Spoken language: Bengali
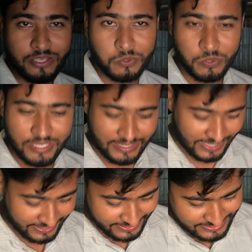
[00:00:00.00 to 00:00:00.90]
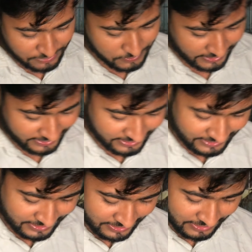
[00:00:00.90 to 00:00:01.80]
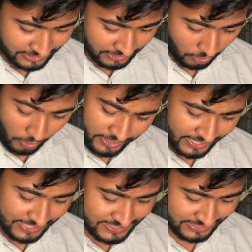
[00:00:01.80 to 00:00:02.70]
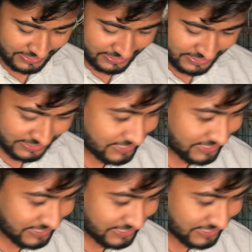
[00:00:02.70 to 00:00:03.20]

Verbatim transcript: কিন্তু ইয়া থাকে যেমন দেখেন অনেক কাছে ঠিক আছে